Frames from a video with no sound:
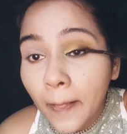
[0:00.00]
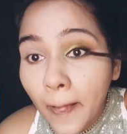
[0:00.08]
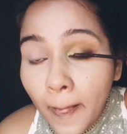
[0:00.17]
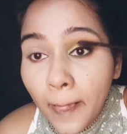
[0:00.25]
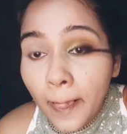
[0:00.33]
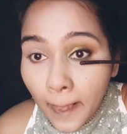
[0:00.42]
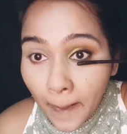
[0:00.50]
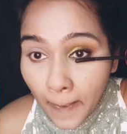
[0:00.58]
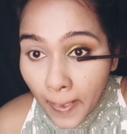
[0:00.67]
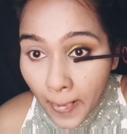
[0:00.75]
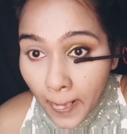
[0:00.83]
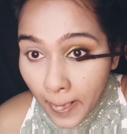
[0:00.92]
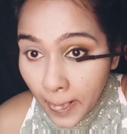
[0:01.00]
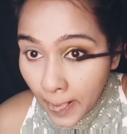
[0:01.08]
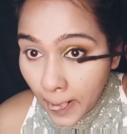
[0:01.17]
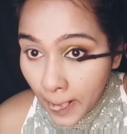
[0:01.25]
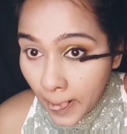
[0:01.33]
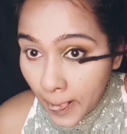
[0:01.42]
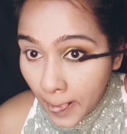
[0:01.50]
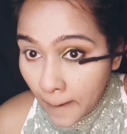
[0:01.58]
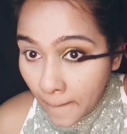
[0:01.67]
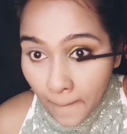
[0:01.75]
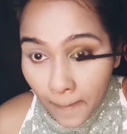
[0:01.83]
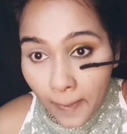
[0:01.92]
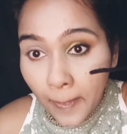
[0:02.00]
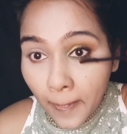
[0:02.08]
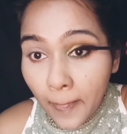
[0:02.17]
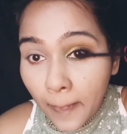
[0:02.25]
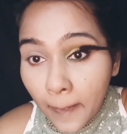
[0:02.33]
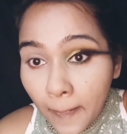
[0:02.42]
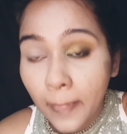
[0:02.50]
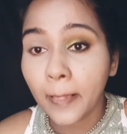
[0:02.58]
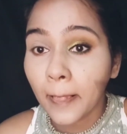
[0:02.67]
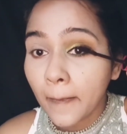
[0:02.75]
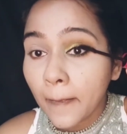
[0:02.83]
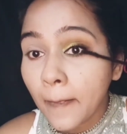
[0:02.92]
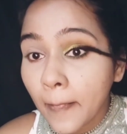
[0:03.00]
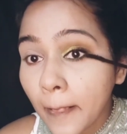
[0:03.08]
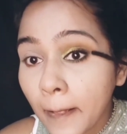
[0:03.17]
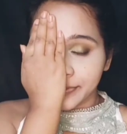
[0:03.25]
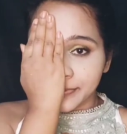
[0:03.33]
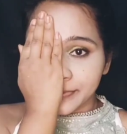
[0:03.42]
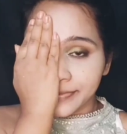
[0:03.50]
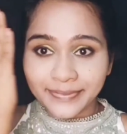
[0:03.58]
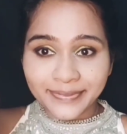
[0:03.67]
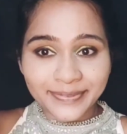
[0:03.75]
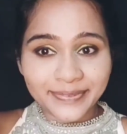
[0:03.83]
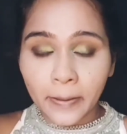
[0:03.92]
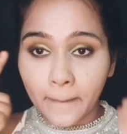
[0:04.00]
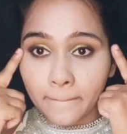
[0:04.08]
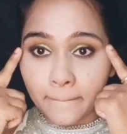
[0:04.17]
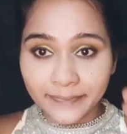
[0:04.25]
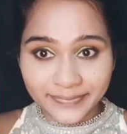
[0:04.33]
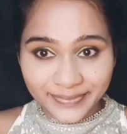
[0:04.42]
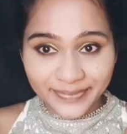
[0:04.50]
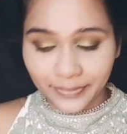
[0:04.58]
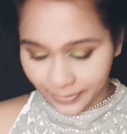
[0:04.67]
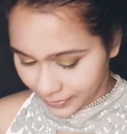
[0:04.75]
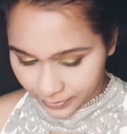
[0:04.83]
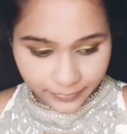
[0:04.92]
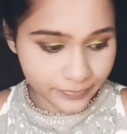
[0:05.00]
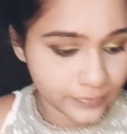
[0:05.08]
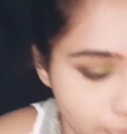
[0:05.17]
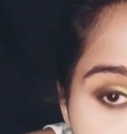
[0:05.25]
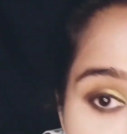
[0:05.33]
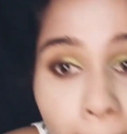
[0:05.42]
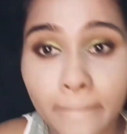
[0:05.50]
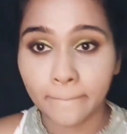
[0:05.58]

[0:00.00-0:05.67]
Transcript: অ্যান্ড এটা খুব ভালো একটা মাস্কারা সেমভাবে আমি আমার এই চোখটাও